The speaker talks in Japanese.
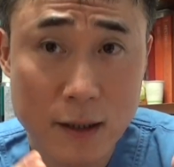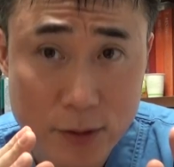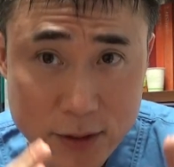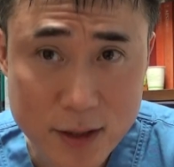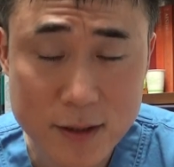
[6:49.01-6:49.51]

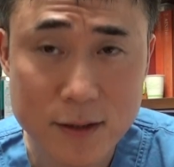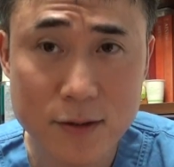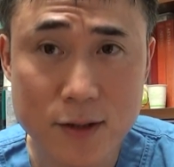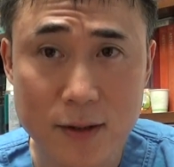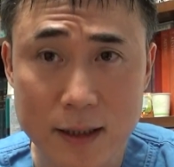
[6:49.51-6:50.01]
普通の
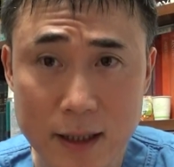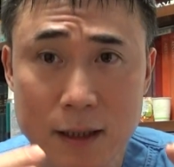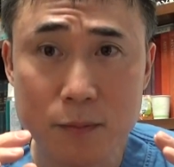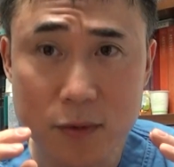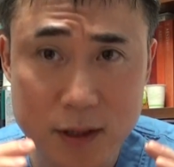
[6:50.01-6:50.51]
人がね
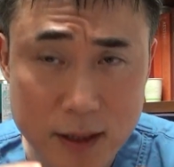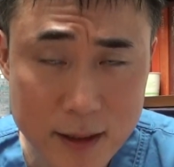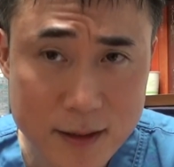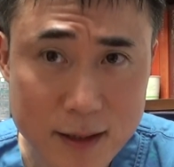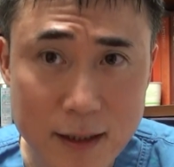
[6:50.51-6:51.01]
もう
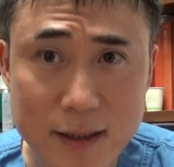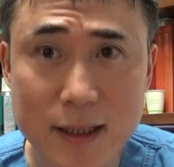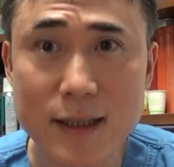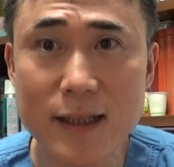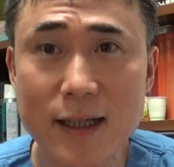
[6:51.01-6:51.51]
全然
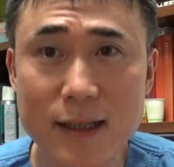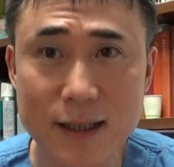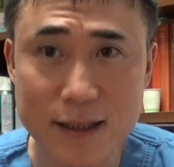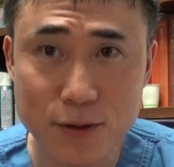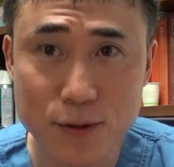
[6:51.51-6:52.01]
気になら
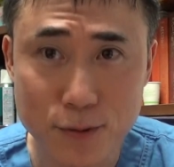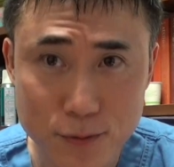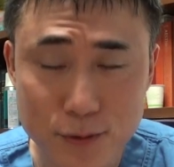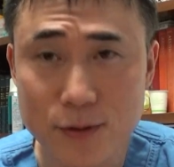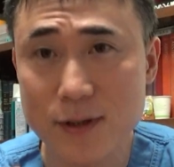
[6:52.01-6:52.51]
ないこと
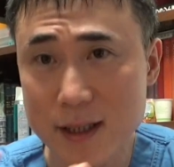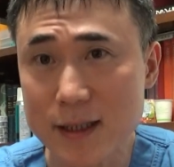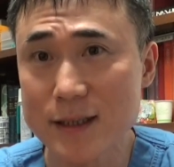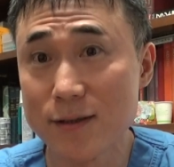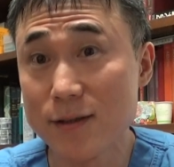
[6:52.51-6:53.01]
を気
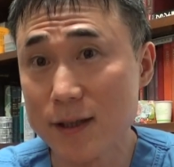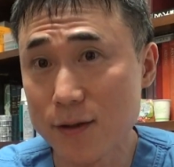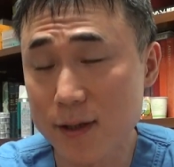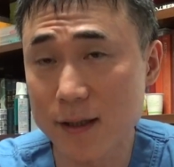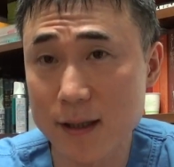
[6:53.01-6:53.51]
にするってい
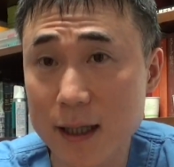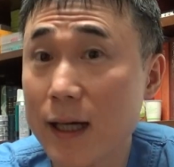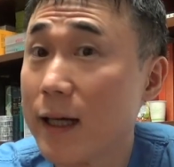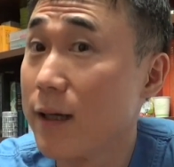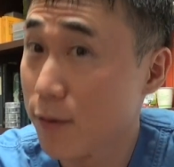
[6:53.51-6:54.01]
う方が
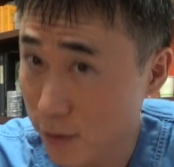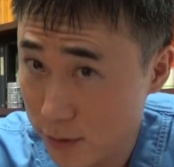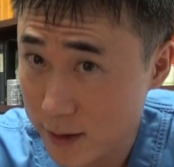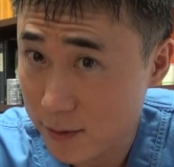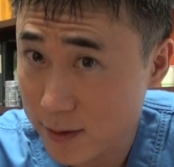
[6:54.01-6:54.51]

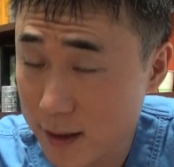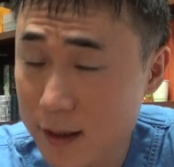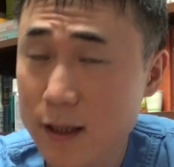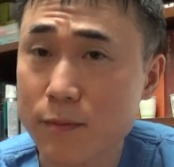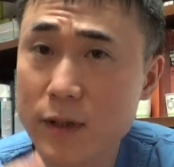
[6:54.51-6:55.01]
多いの
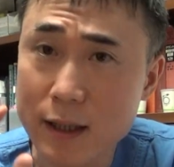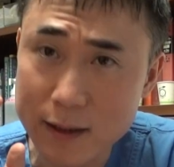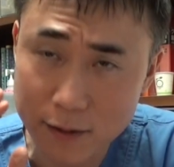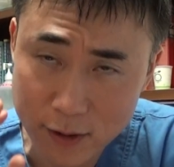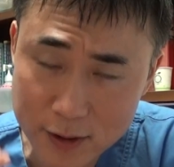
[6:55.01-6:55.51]
でまあ
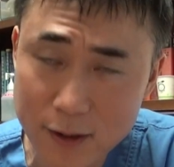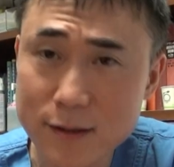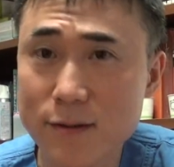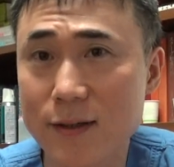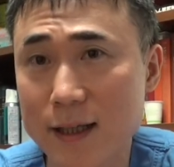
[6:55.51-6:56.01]
ほとん
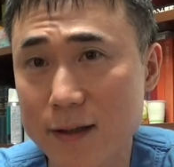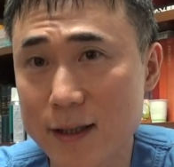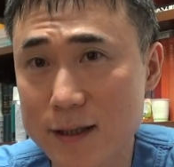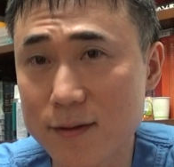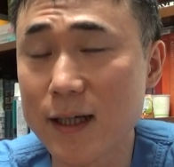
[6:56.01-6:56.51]
どの方
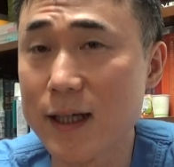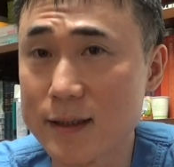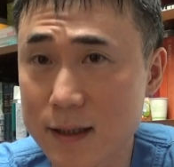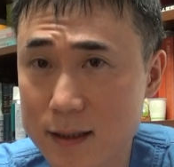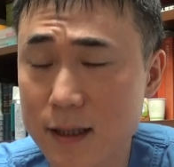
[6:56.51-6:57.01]
はそんな
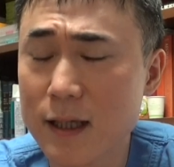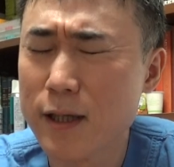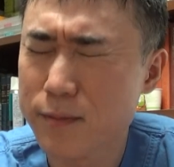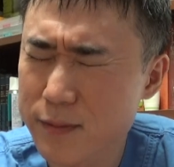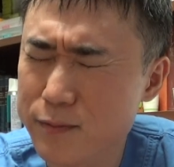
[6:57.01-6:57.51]
感じですね
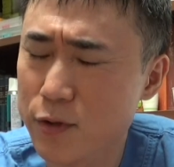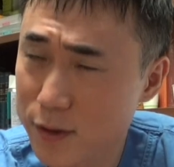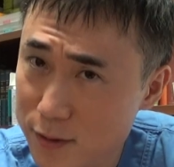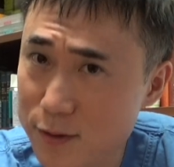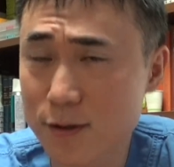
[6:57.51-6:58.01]
もう
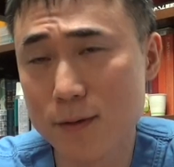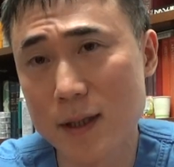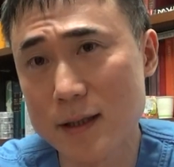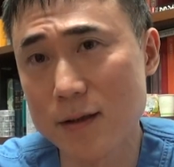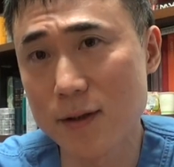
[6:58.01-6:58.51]

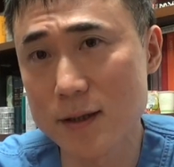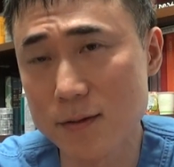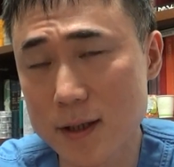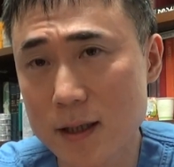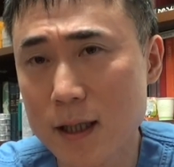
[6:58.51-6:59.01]
99%がそ
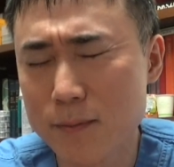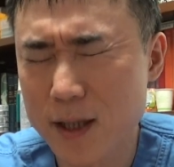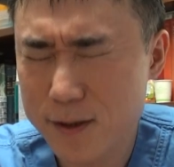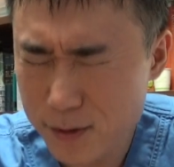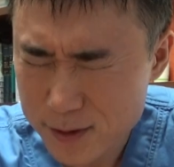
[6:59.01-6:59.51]
うです、
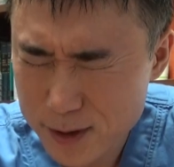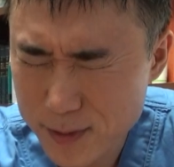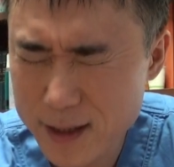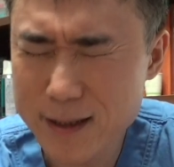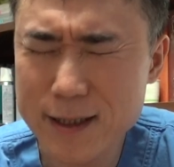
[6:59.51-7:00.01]
まあ、ごく
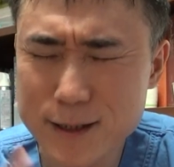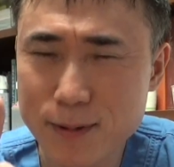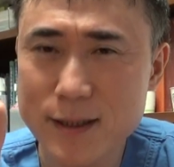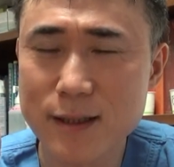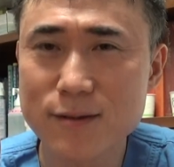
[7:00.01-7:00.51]
までに
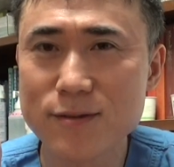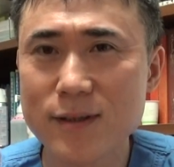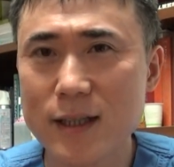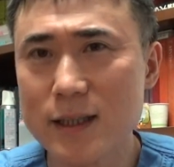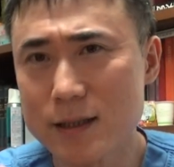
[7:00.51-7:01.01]
1%ぐ
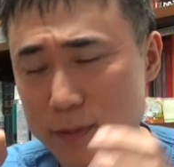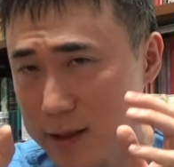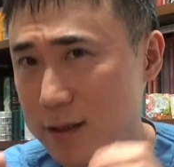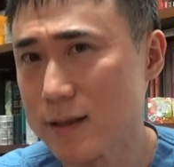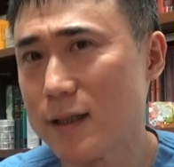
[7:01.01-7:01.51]
らい
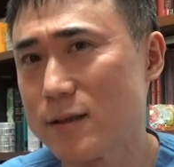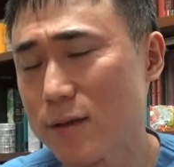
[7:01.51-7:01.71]
さすがに